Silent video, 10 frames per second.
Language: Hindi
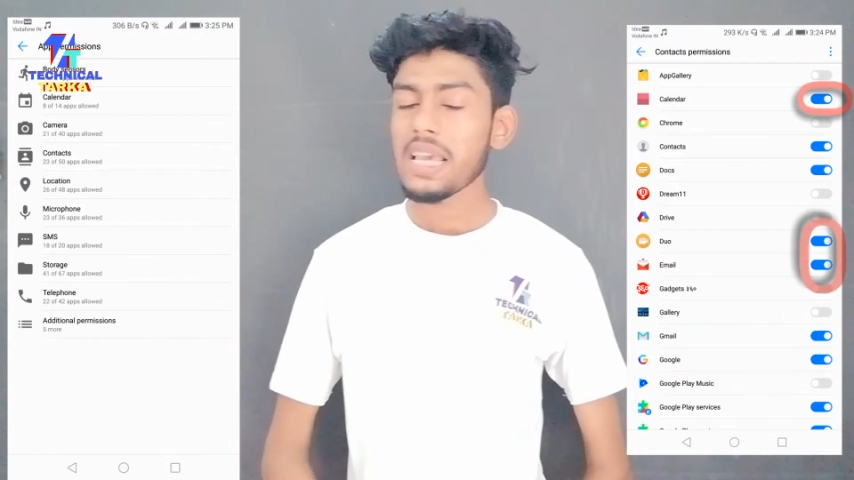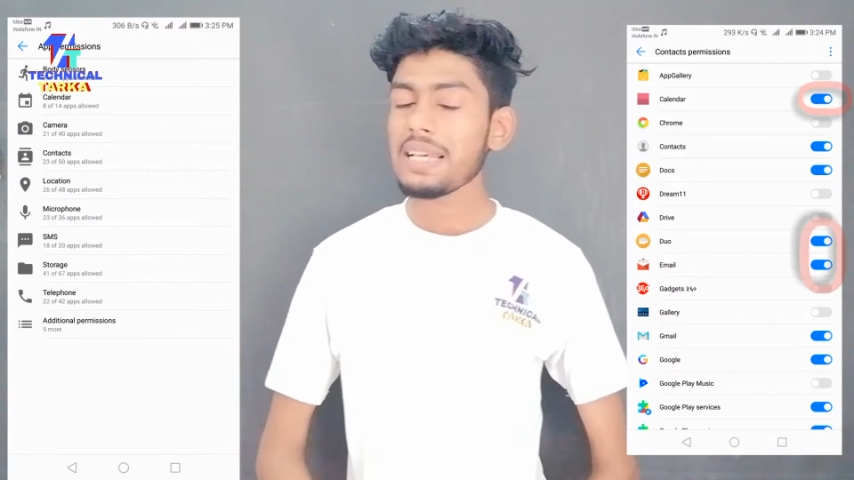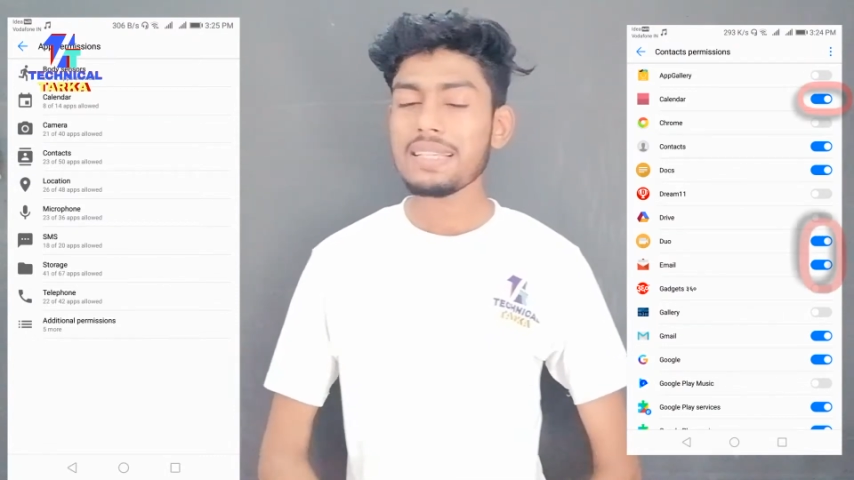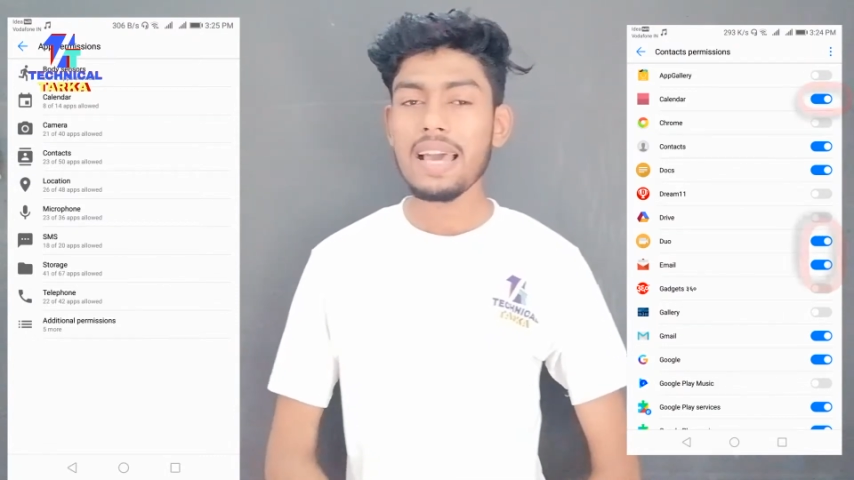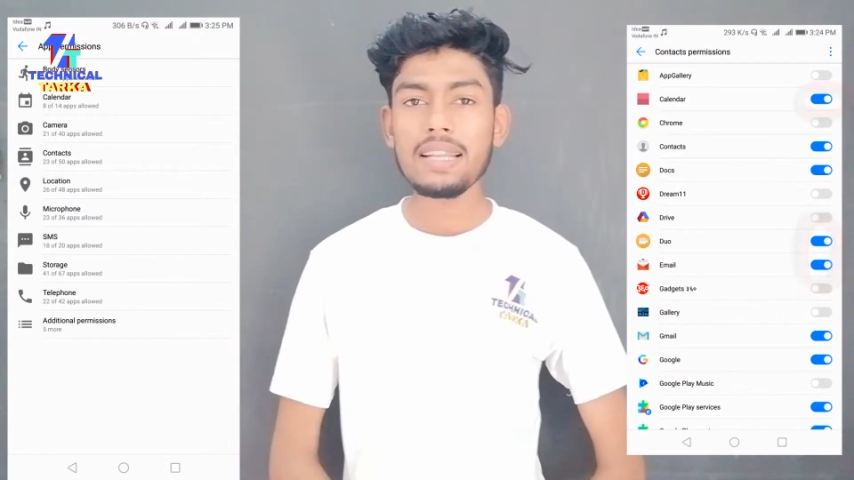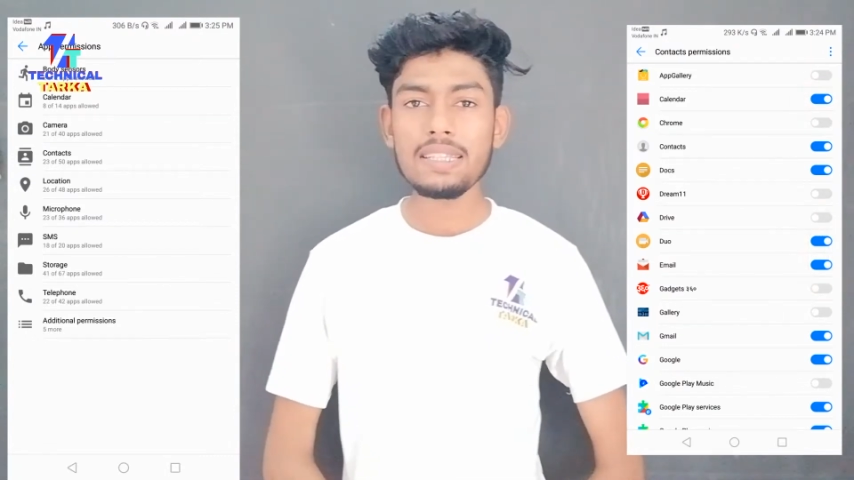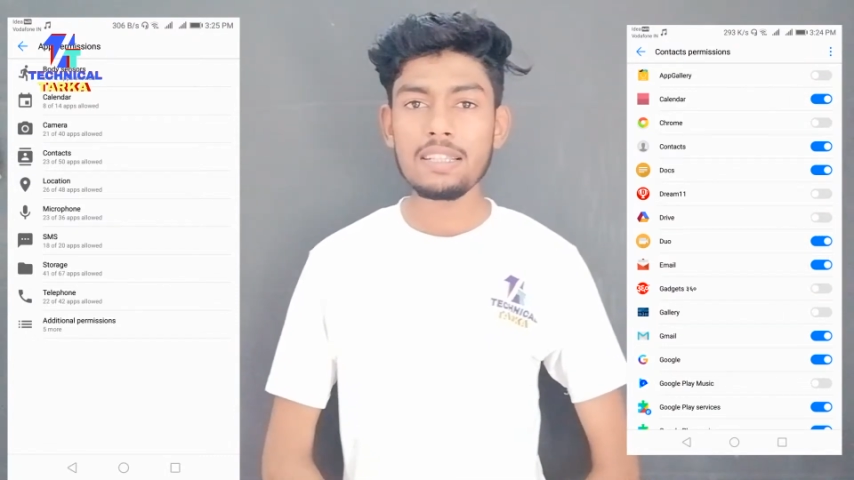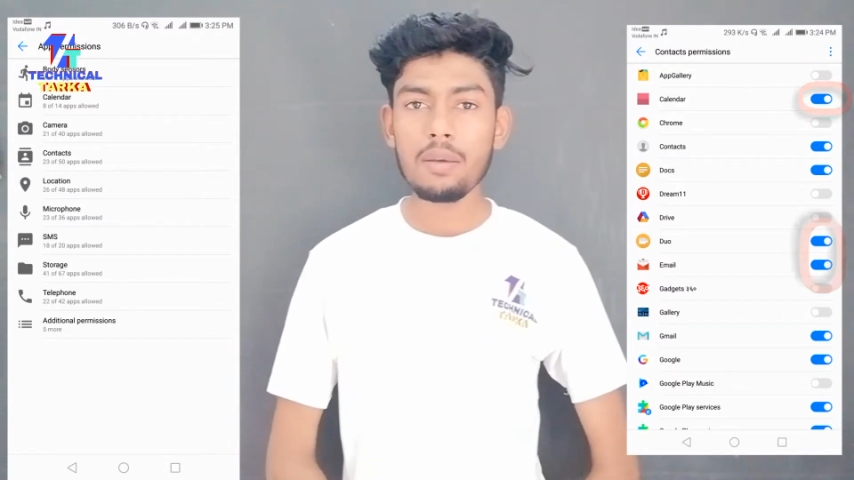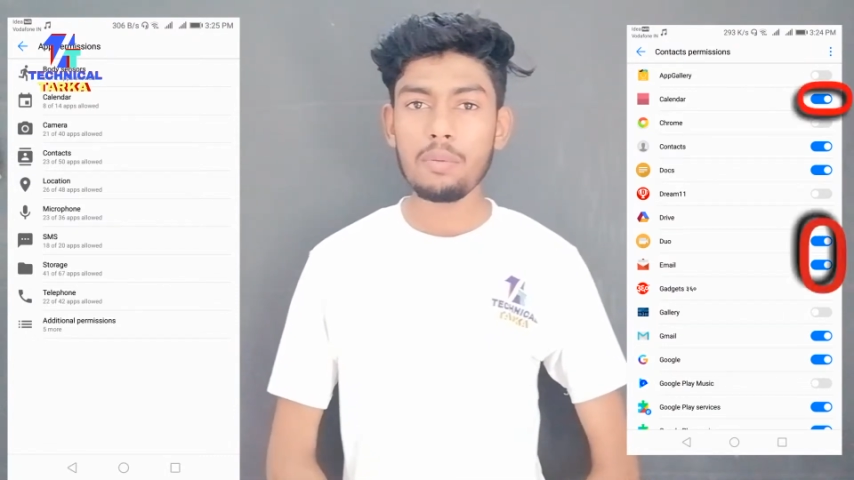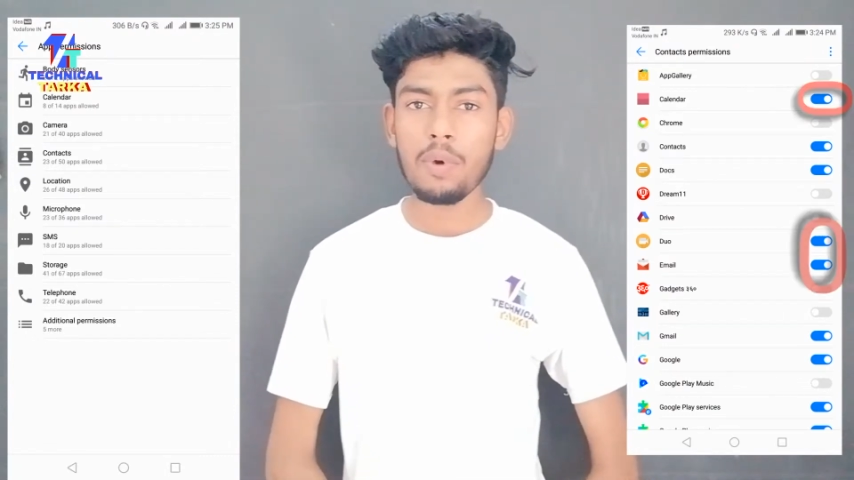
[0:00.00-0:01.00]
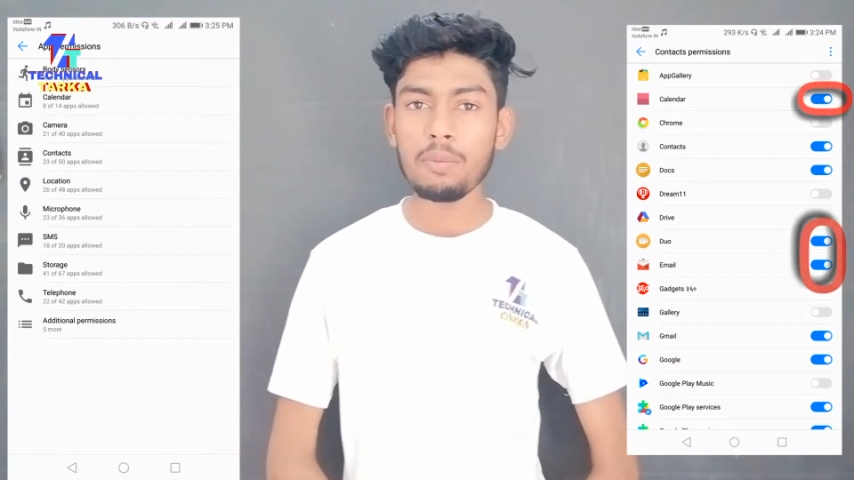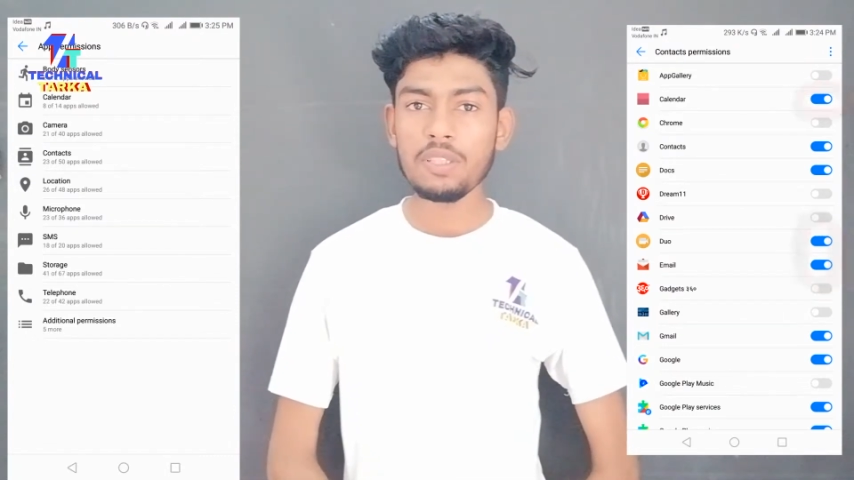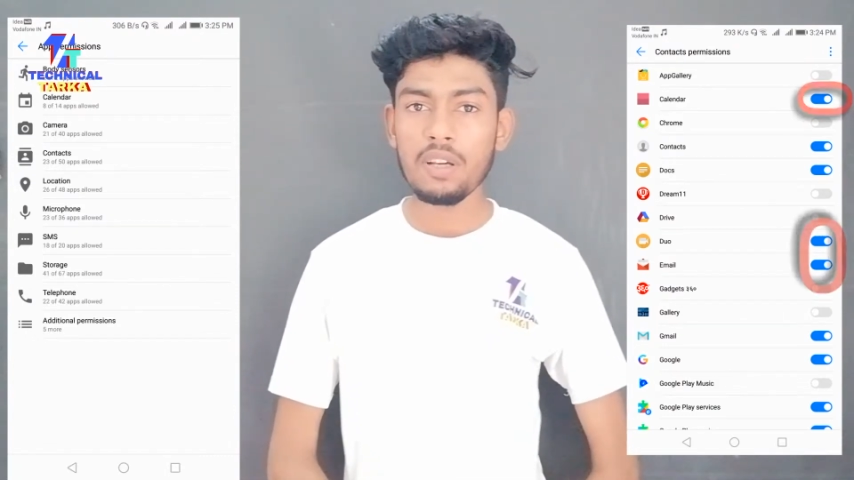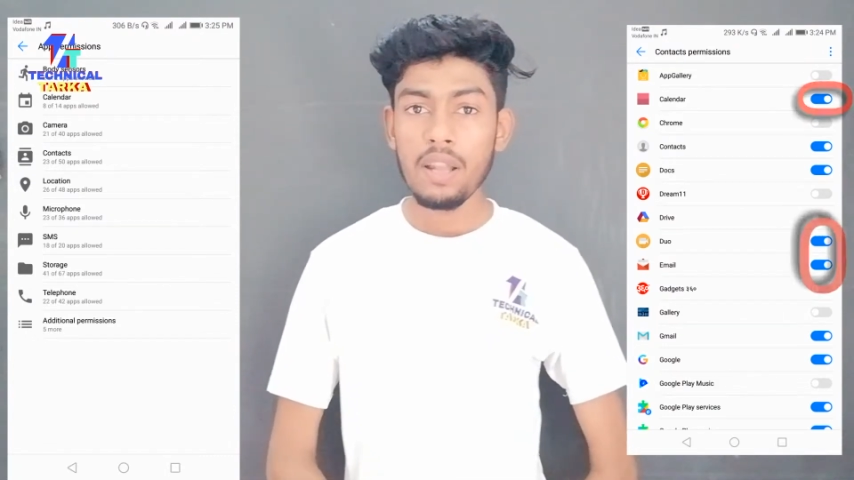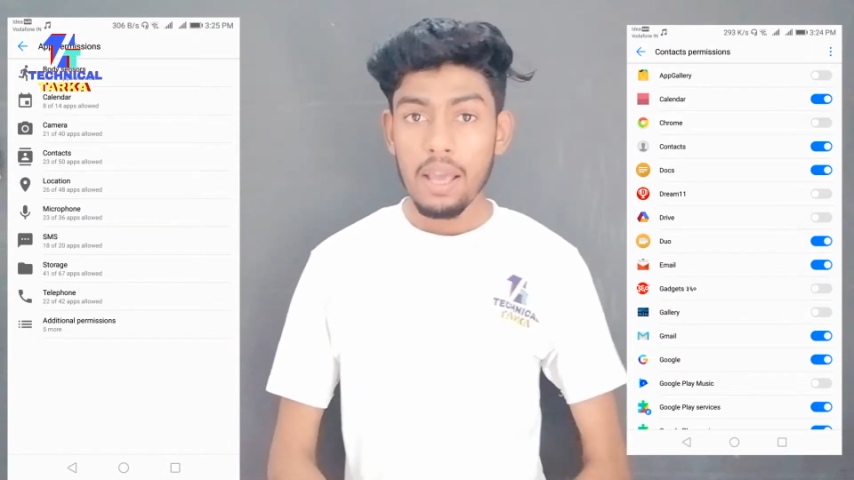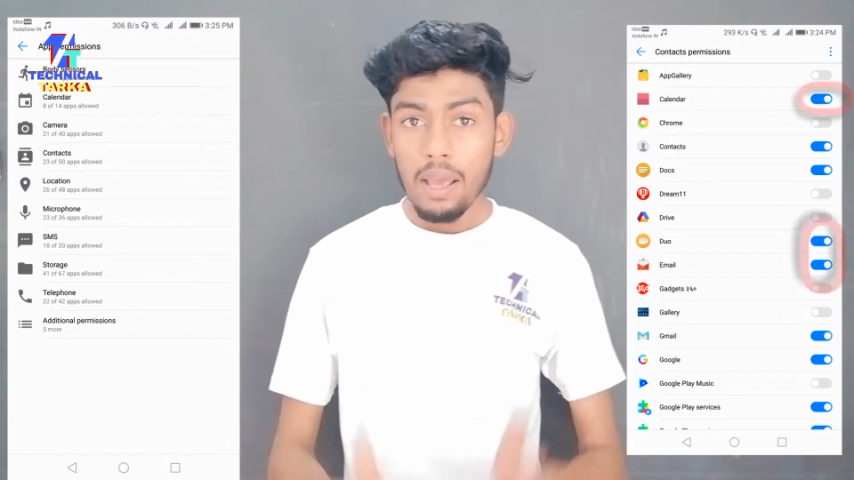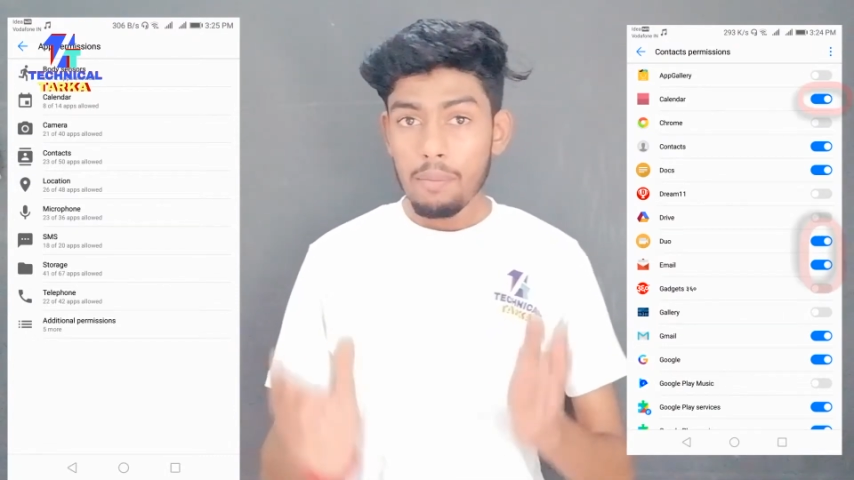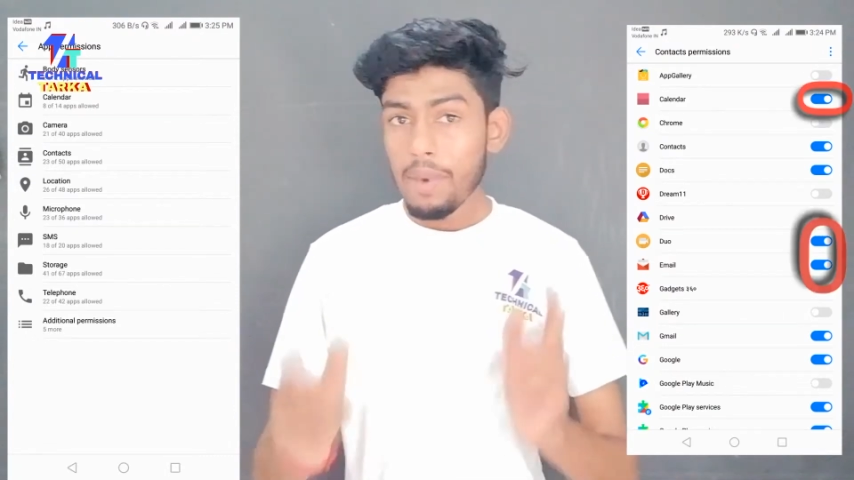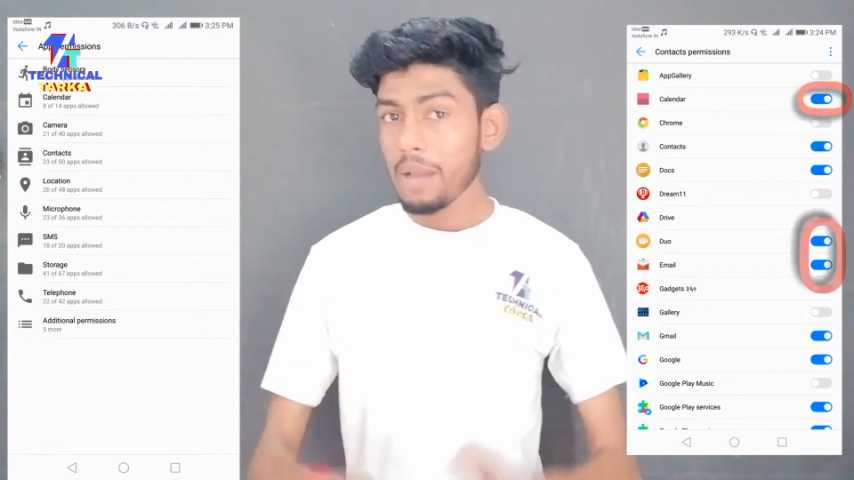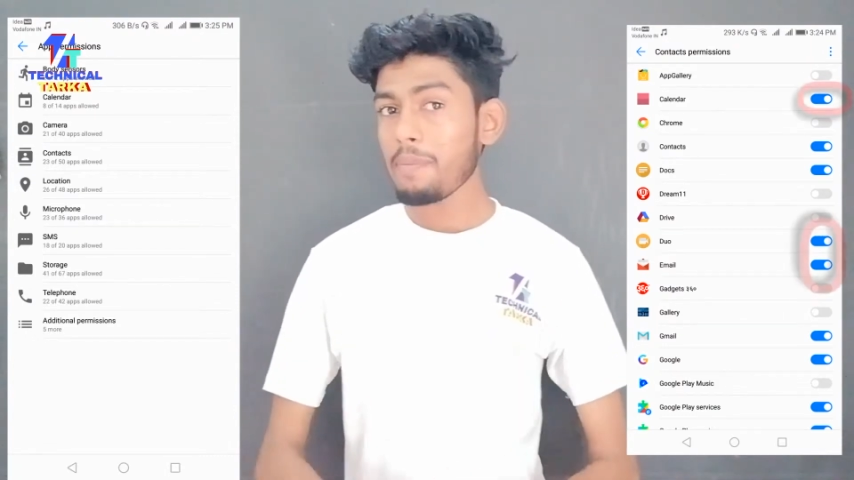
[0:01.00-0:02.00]
ये सारे जितने भी फॉर्मेशन
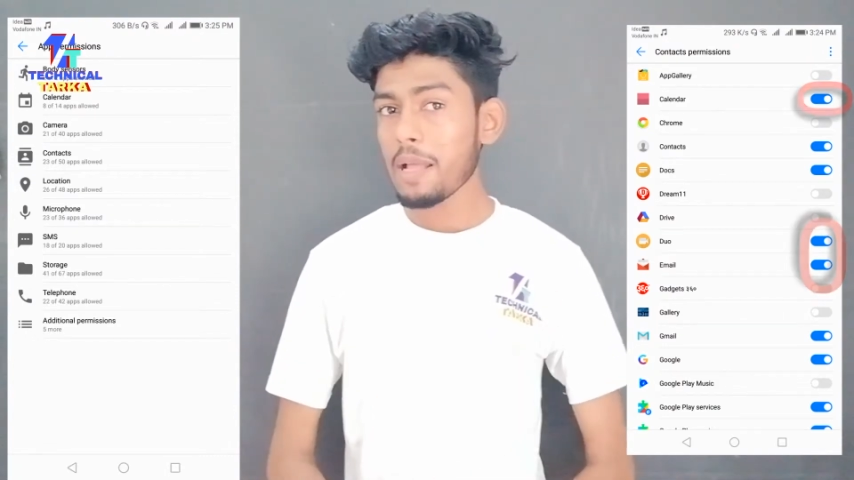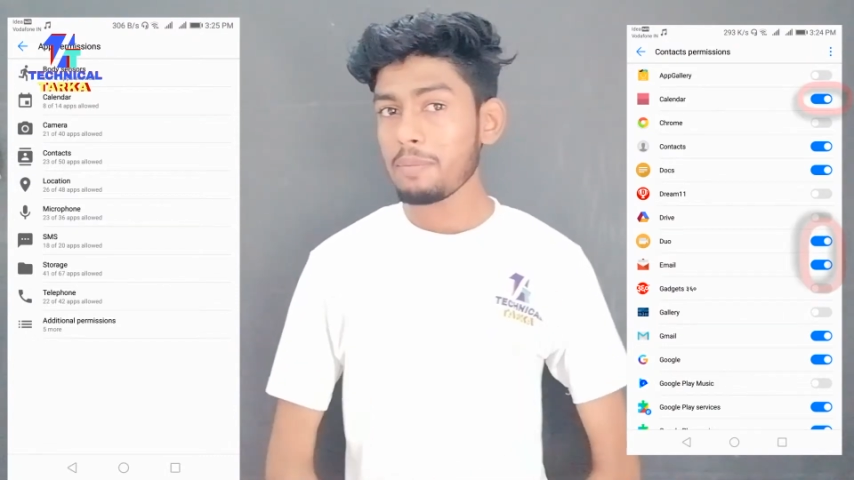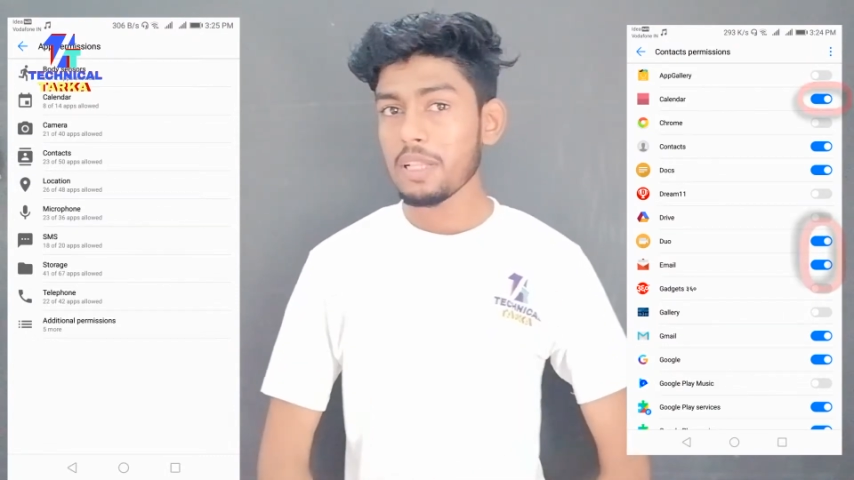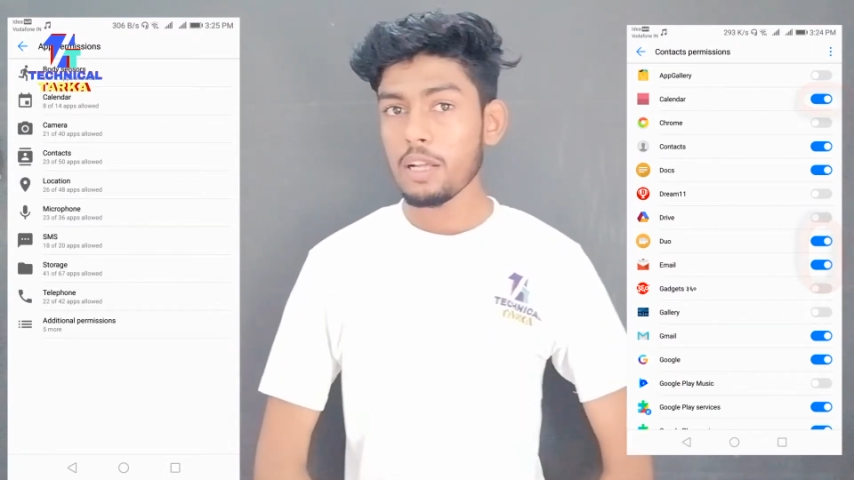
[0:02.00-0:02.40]
मैं एक बात बता